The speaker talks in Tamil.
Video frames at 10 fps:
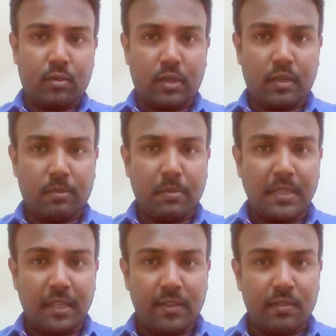ஒரு
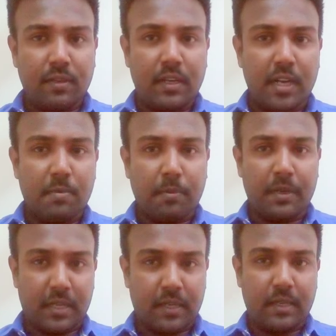மதில் சுவர்
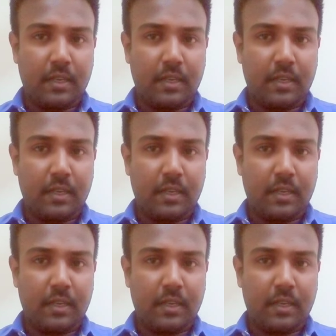எழுப்பப்பட்டுக்கிட்டு